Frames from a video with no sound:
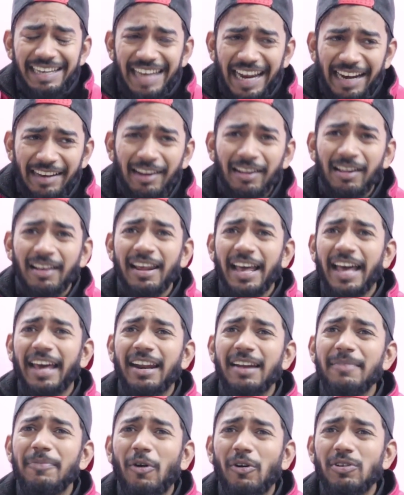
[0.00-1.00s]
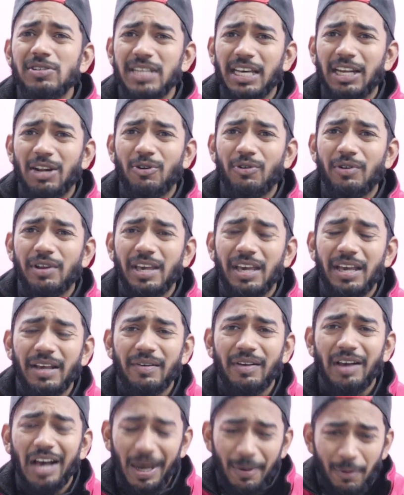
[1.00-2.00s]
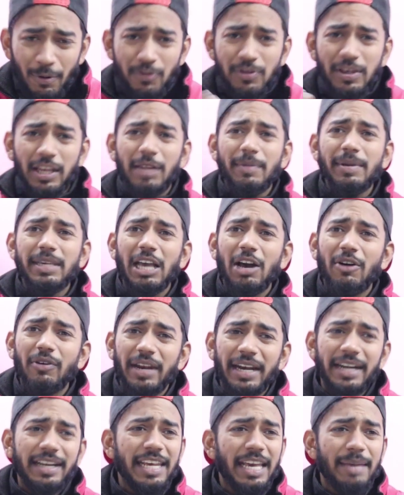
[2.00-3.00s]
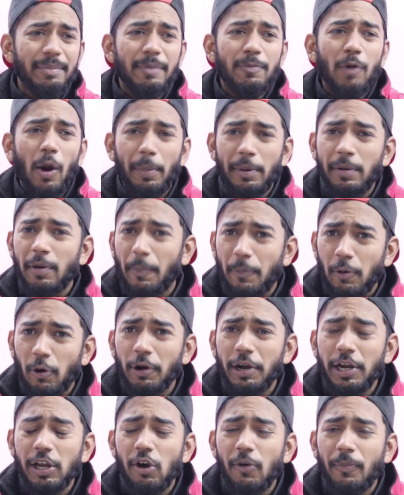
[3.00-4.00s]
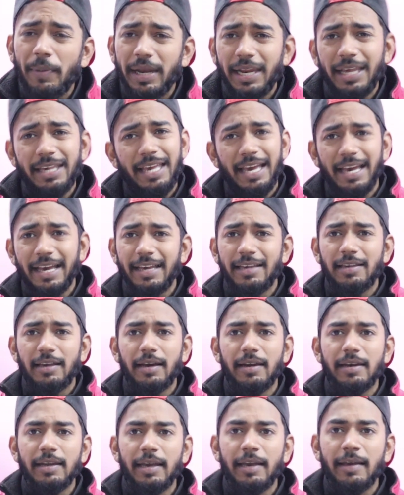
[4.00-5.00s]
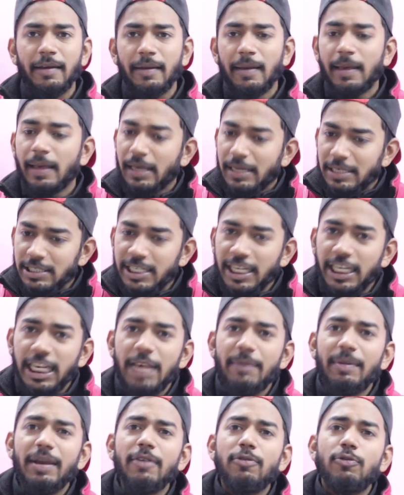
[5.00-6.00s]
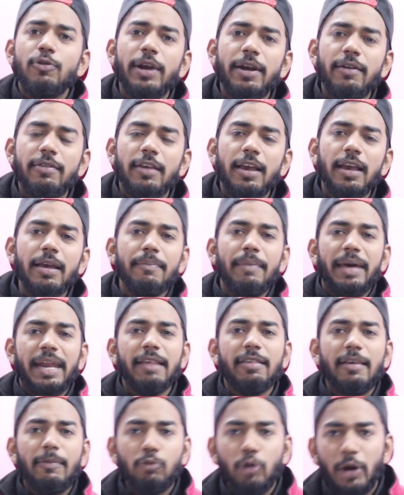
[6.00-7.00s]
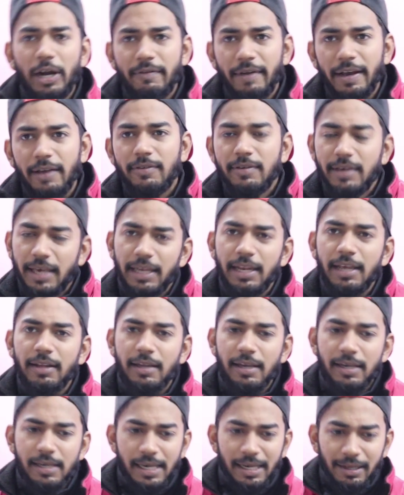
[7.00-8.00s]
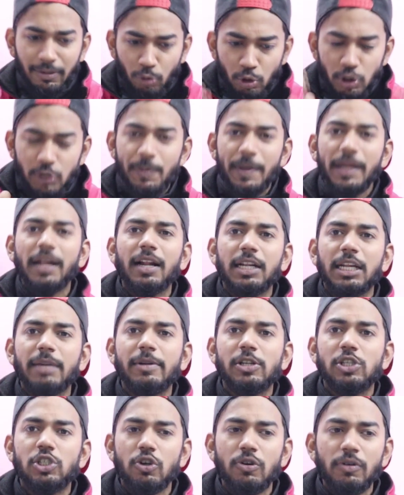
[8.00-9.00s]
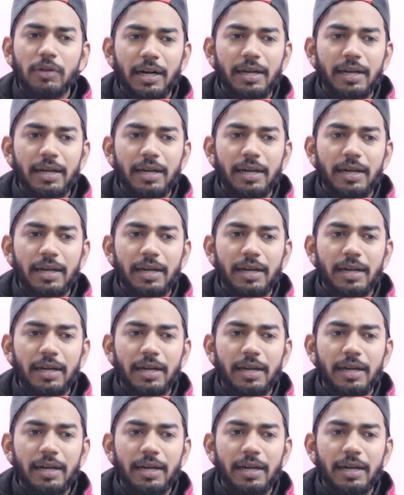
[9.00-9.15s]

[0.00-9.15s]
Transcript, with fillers: टेक्निकल एरर बहुत ज़्यादा हो रही है अब उससे तो क्या हो रहा है टी एम प्रॉब्लम अपलोड नहीं हो पा रही क्या है क्या नहीं है जितने मेरे स्टूडेंट्स हैं मैंने सबको एडवाइस ये दी थी कि कुछ भी करते बच्चों